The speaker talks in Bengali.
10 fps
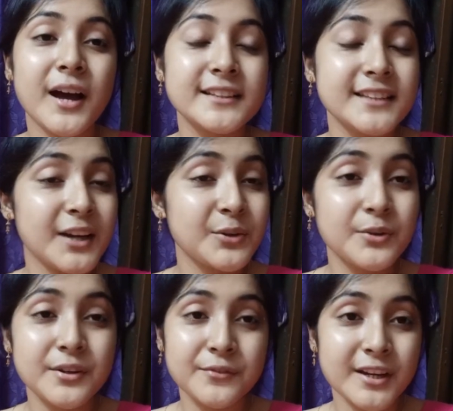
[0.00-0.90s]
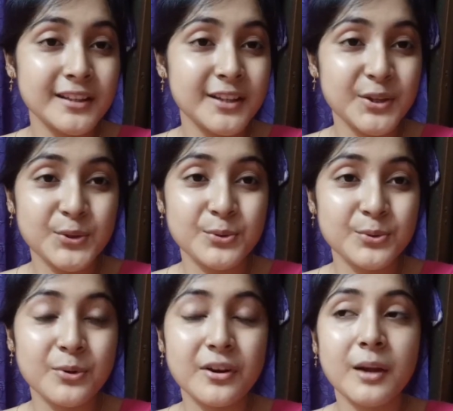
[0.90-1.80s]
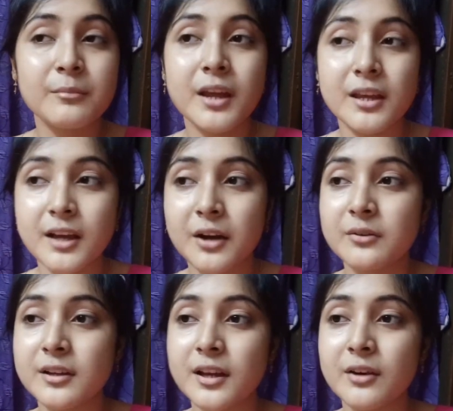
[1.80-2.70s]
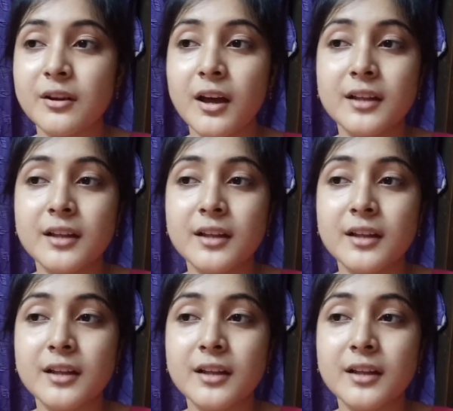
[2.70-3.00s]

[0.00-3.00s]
আজকে আর গুড ইভিনিং দিয়ে শুরু করলাম না এই কারণে এই কারণে